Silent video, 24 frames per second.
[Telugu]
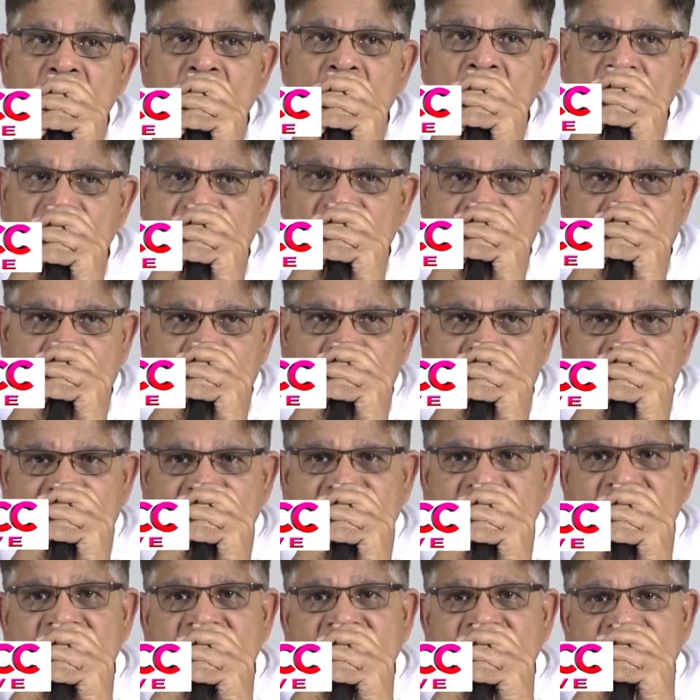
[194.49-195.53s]
ఒకటి ఏర్పాటు
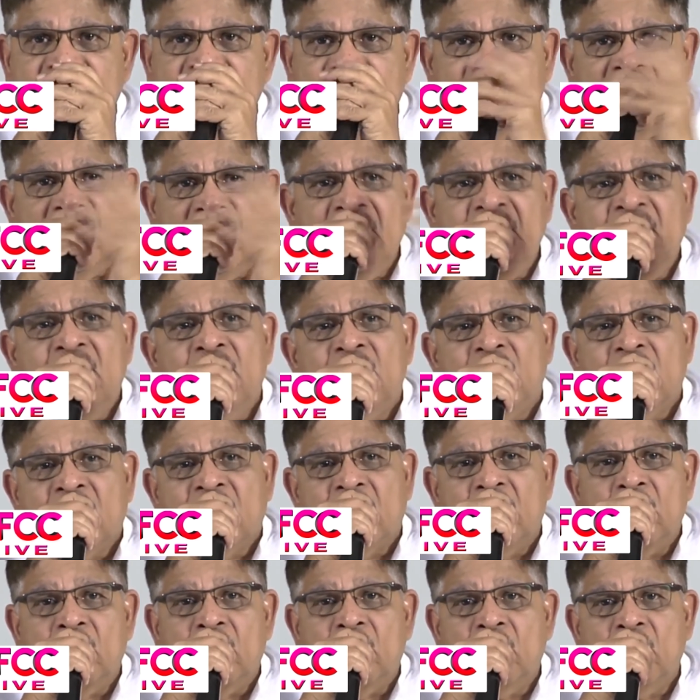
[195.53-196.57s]
చేసి ఎవరైనా
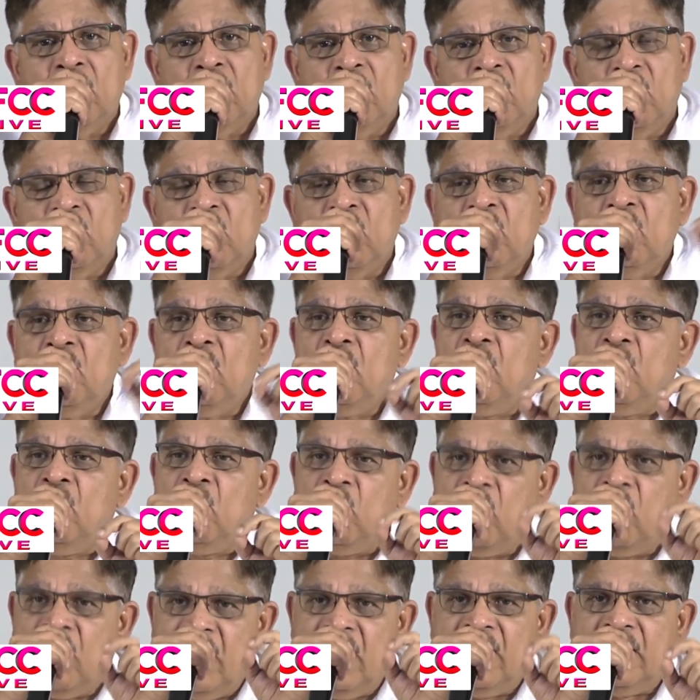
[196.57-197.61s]
ఒకళ్ళు
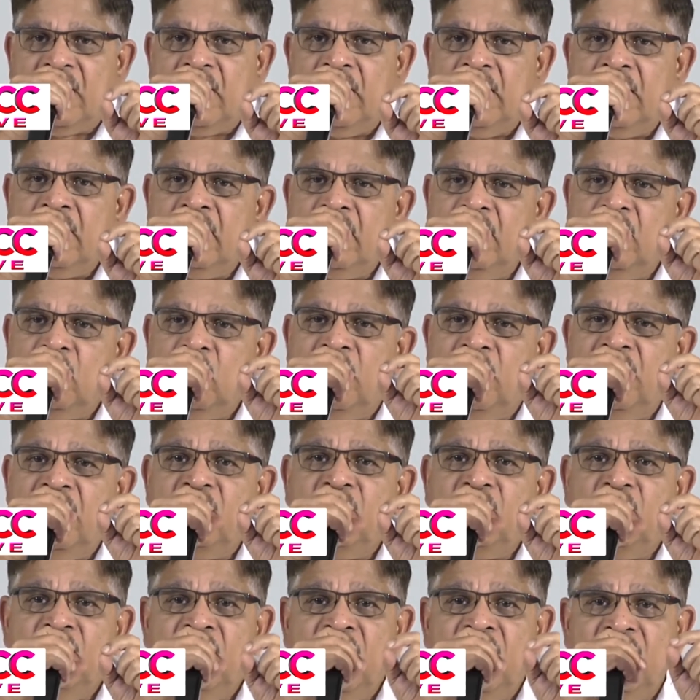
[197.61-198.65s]
వాళ్ళకి ఇటువంటి
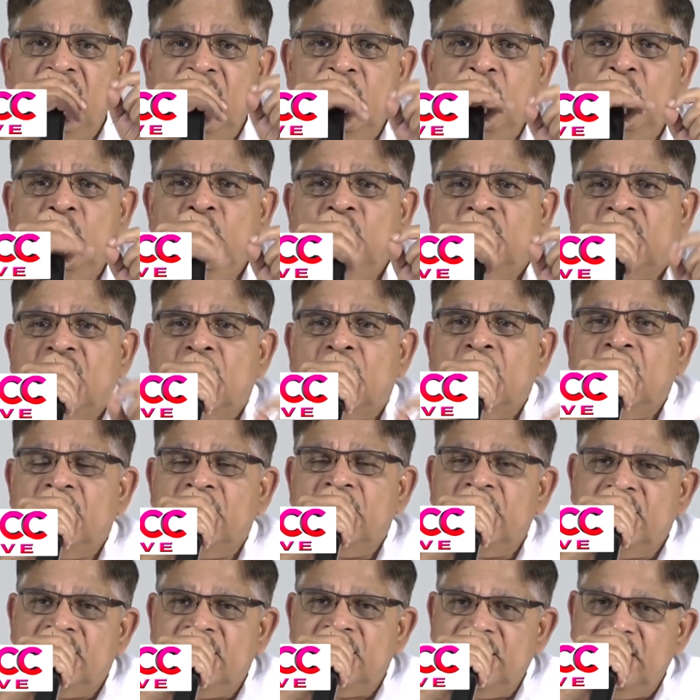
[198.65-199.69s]
వేధింపు
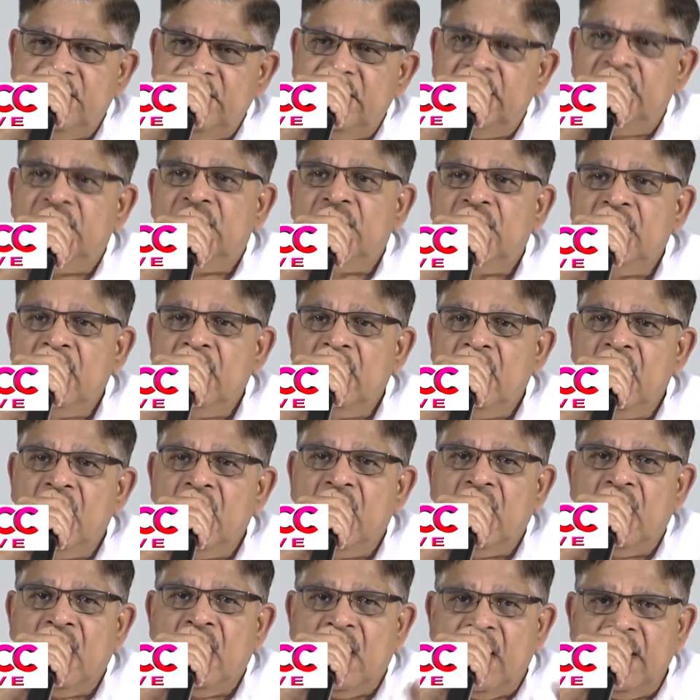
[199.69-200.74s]
సంభవించింది
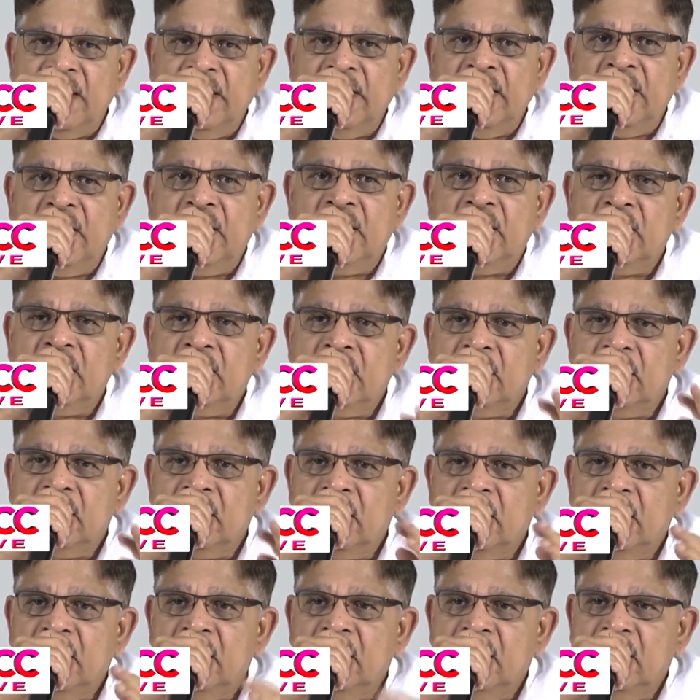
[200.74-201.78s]
అని
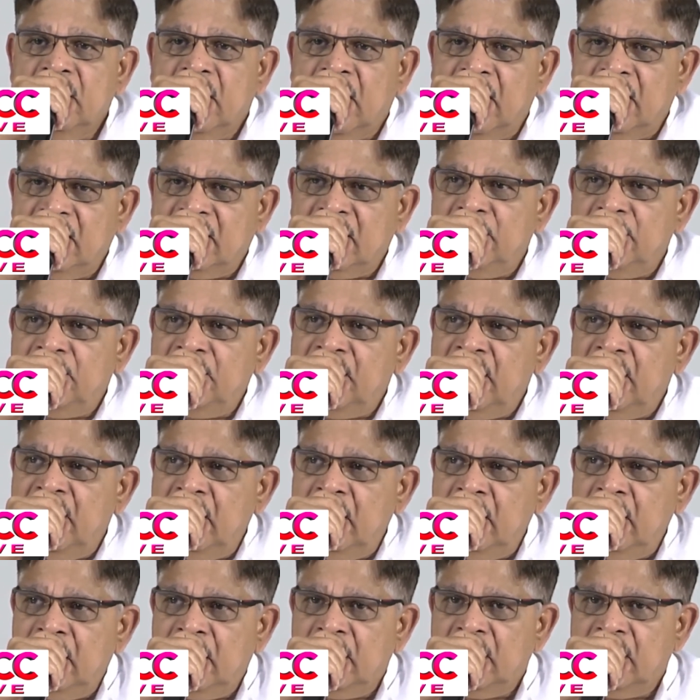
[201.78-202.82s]
ఇక్కడ చెబితే
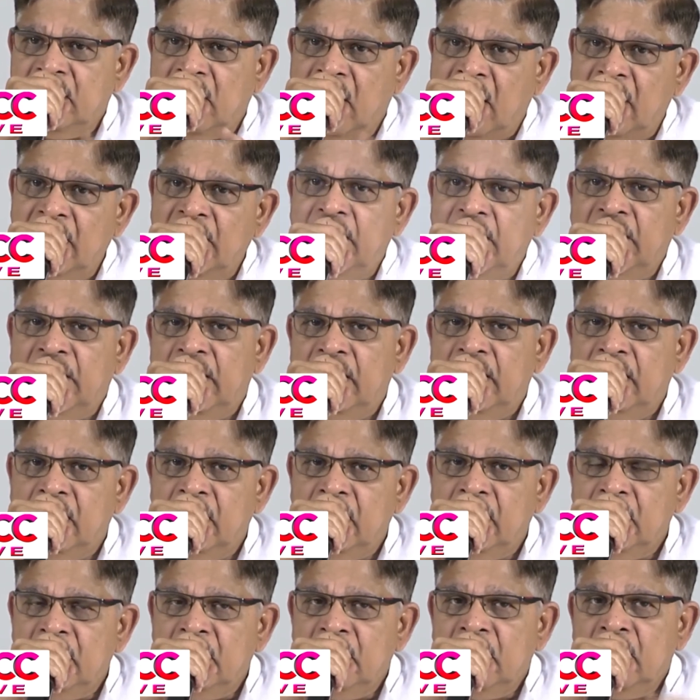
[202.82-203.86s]
దాన్ని
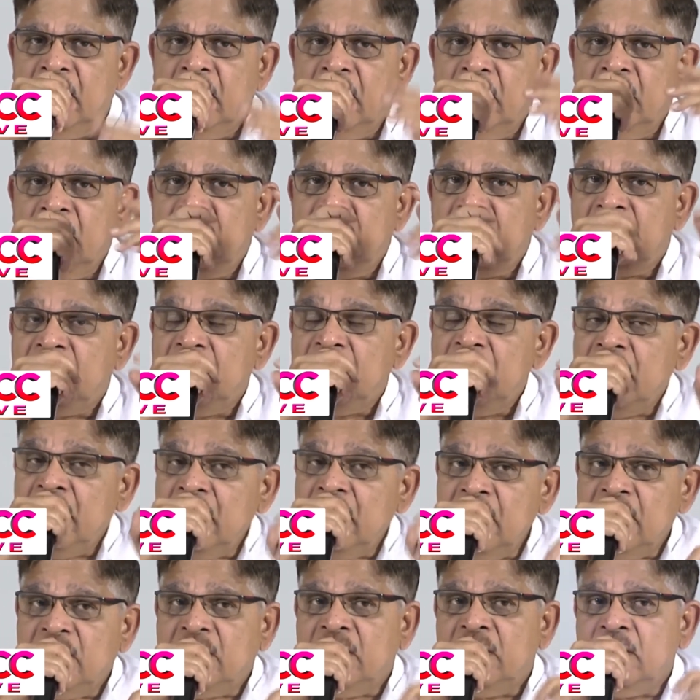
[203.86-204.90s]

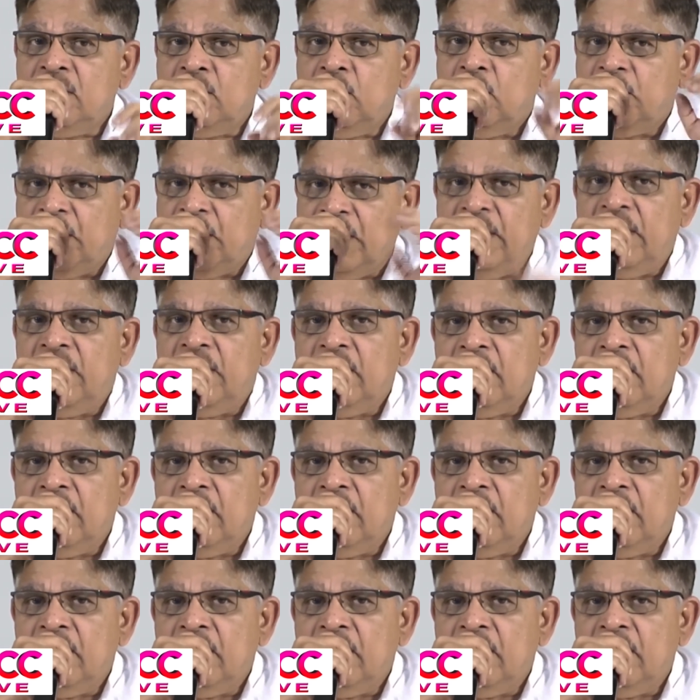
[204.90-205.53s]
సీక్రసీతోటి